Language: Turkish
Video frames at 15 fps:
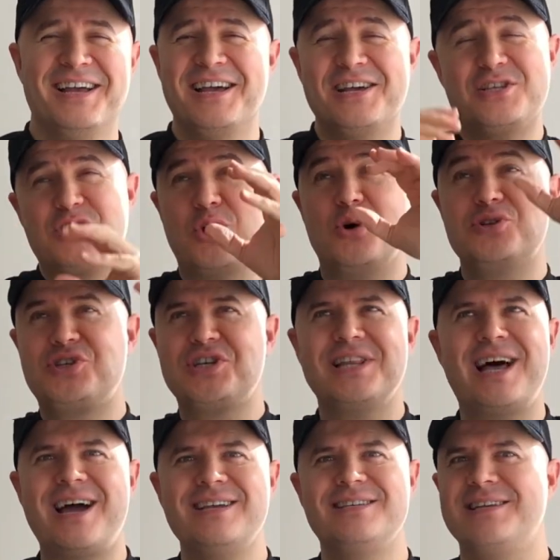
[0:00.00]

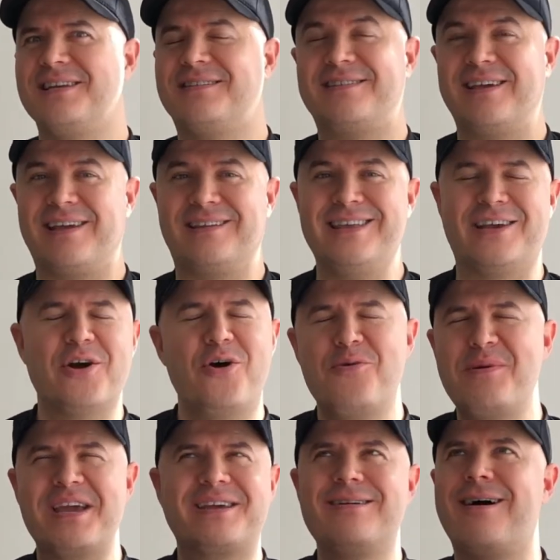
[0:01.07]
socializing teknik. Oh
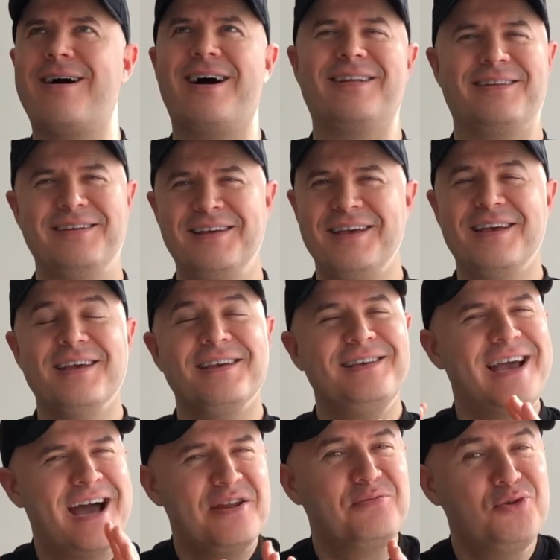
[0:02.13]
my god.
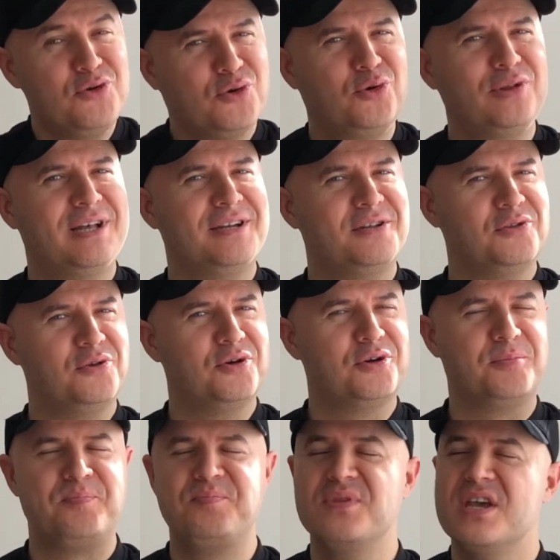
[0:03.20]
Yani bunu kullanın
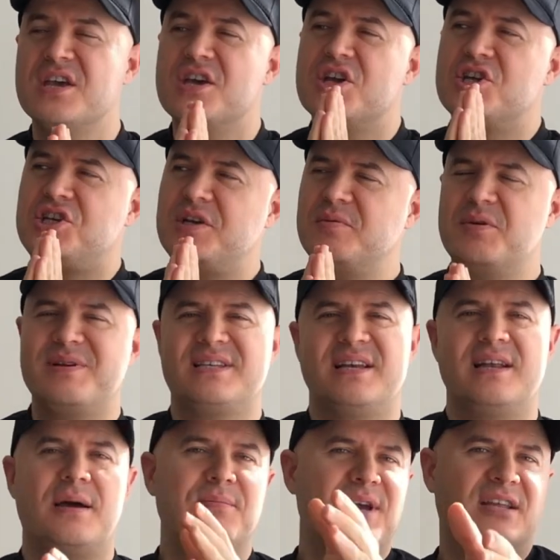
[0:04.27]
diyorum. Şimdi
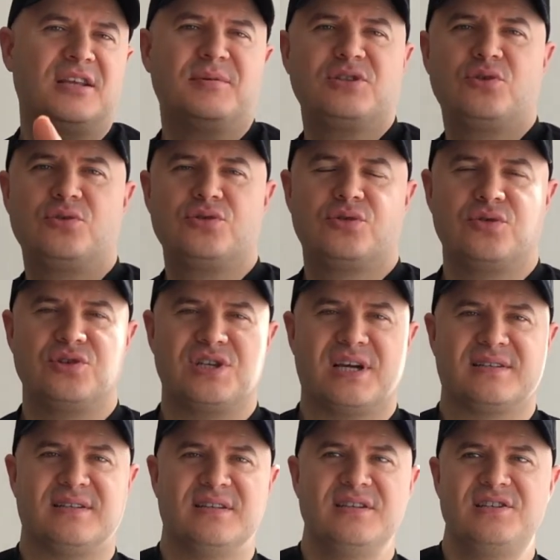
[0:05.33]
mesela bir adama soru
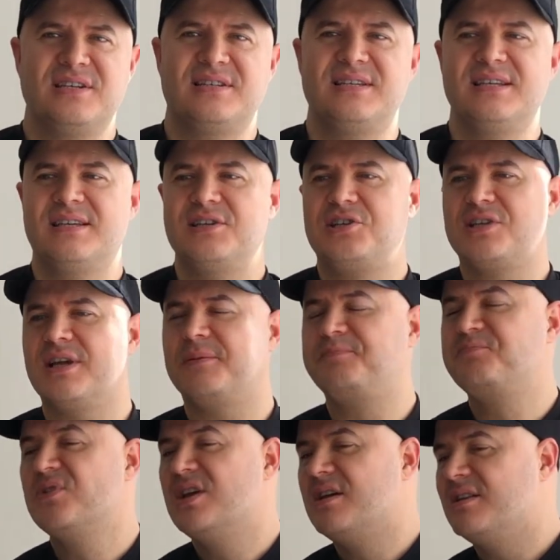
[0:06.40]
soracaksın. Diyeceksin ki işte
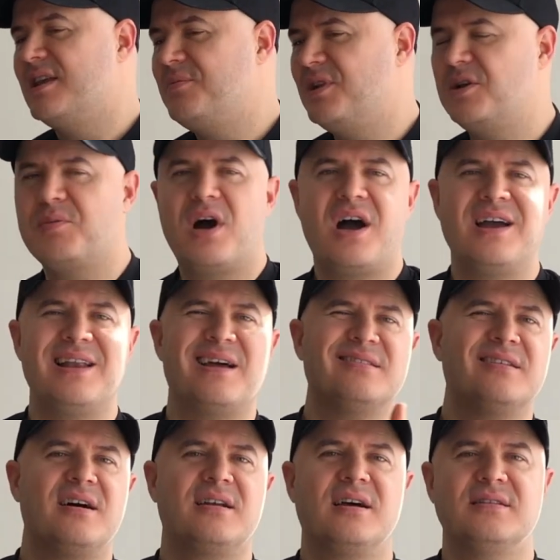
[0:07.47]
ne bileyim
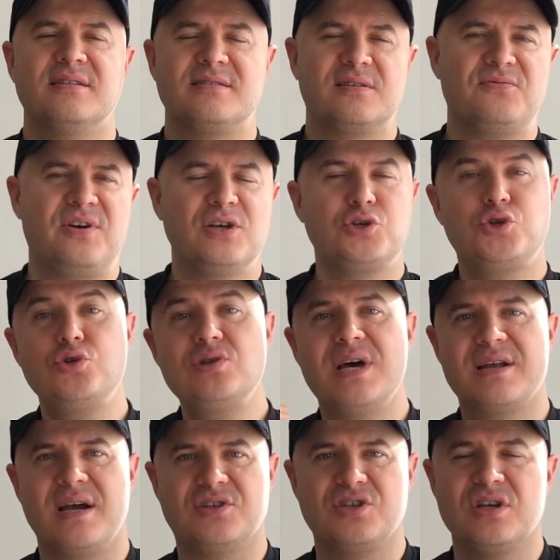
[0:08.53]
ailenle aran nasıl falan. Şuradan
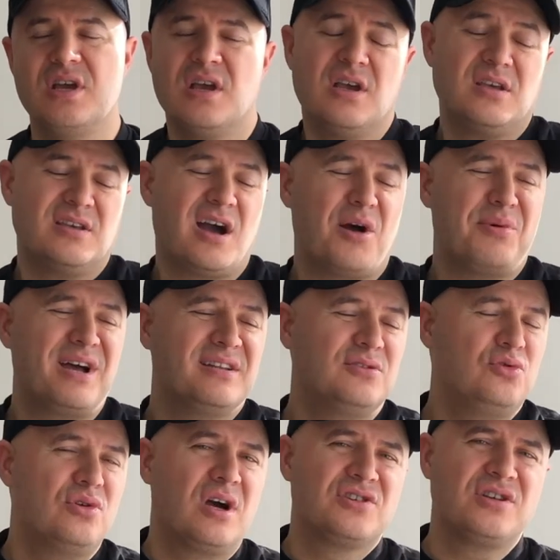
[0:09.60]
aç. Ya ben de
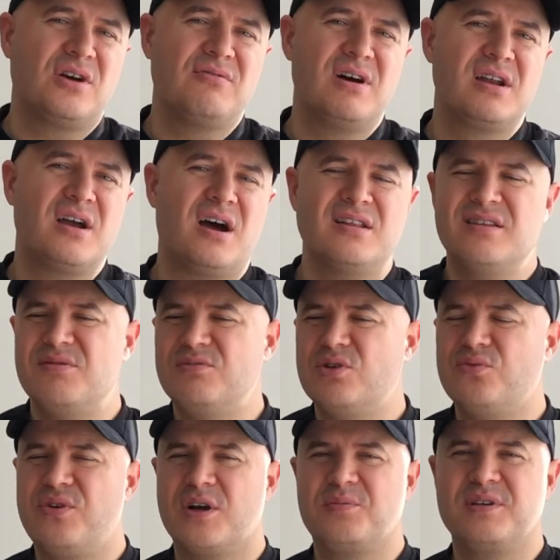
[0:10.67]
dün akşam var ya annemle
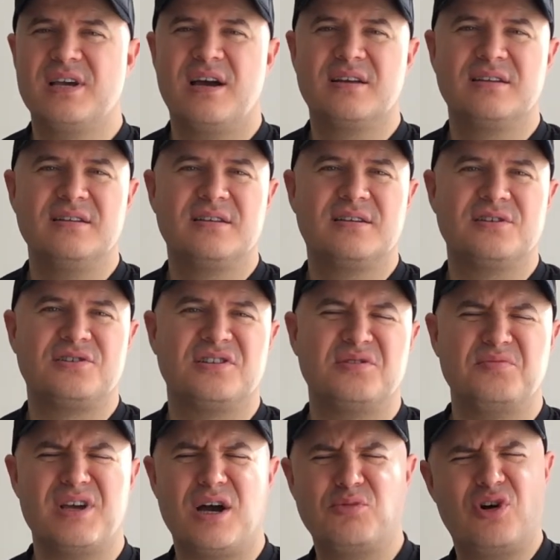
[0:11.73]
ufak bir gerginlik
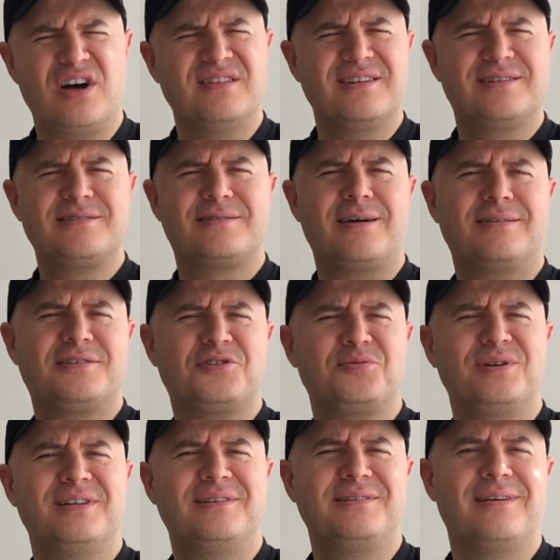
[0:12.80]
yaşadım ya. Bu anne kız
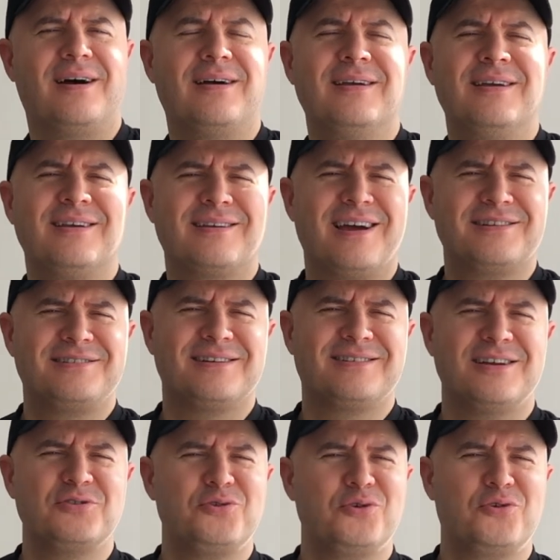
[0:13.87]
tartışmaları da
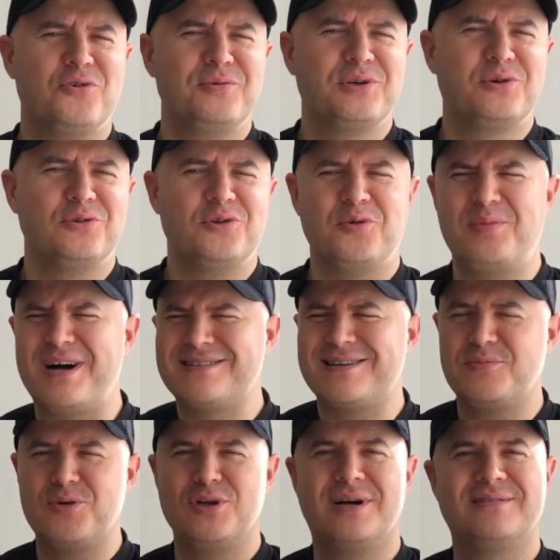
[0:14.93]
gerçekten çok komik oluyor.
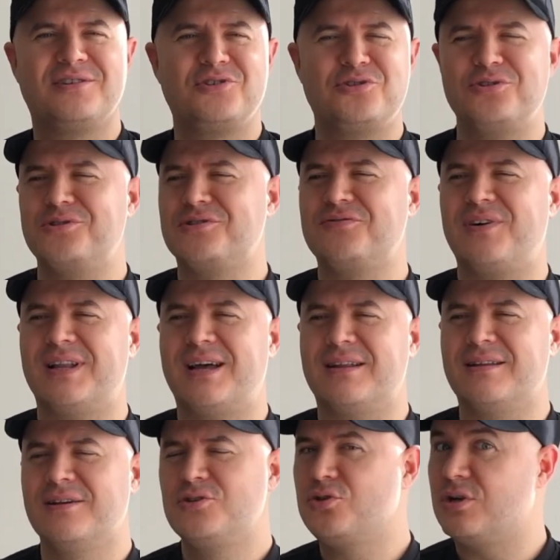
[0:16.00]
Bazen böyle atışıyoruz falan.
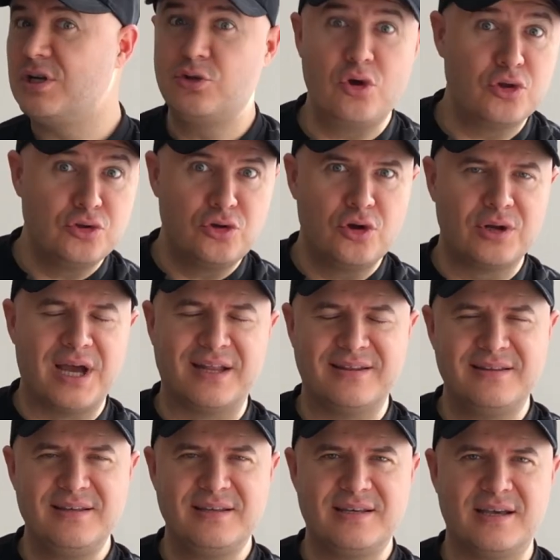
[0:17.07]
Sonra döndün ona.
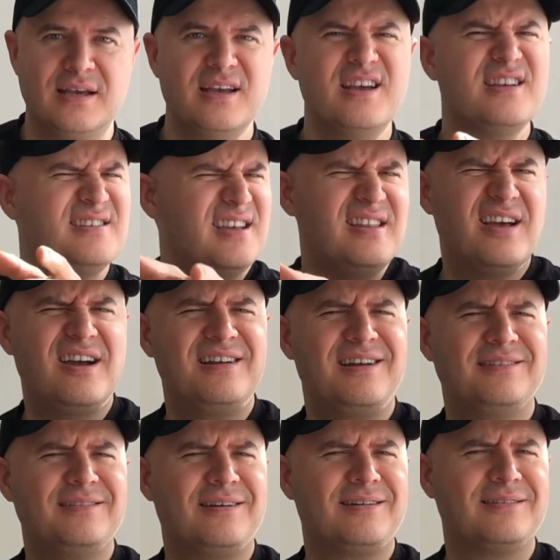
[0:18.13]
Dedin ki senin
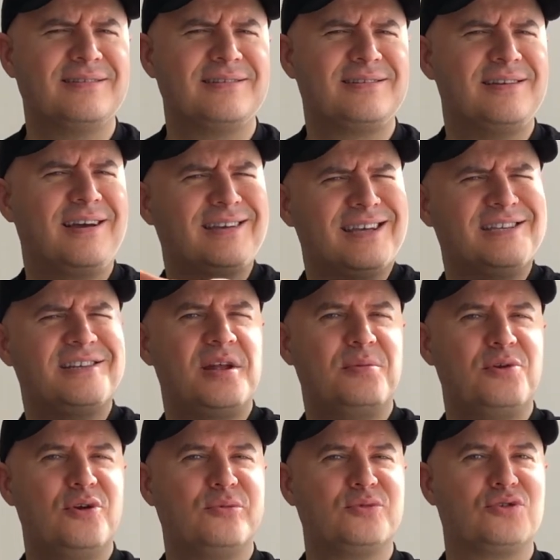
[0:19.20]
ailenle aran nasıl ya?
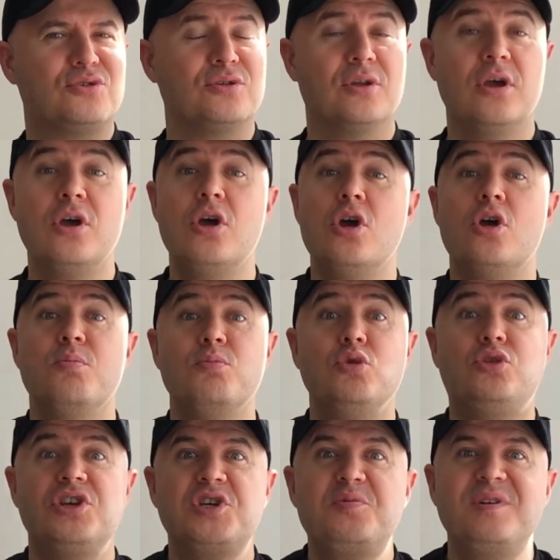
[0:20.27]
Geçinebiliyor musun?
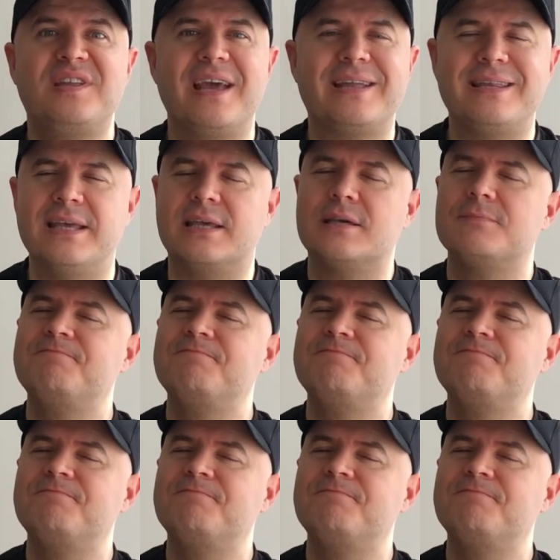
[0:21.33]
Müthiş bir teknik.